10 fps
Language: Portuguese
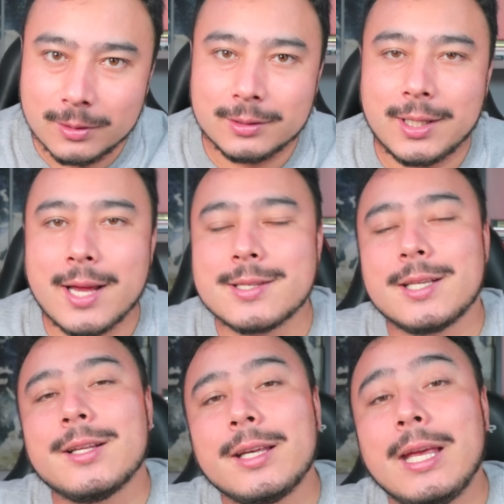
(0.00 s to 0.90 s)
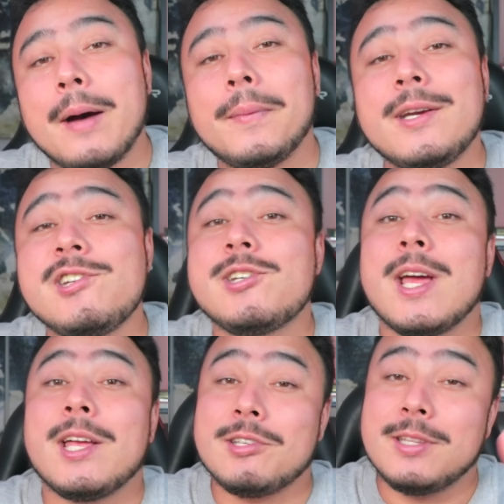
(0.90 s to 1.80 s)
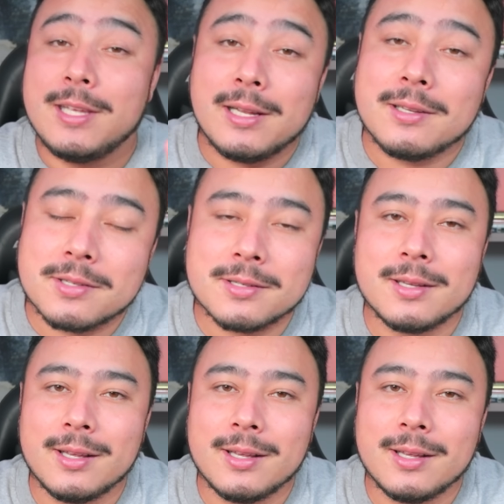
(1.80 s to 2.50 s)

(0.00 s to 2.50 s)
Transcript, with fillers: trazendo aqui a manchete deles.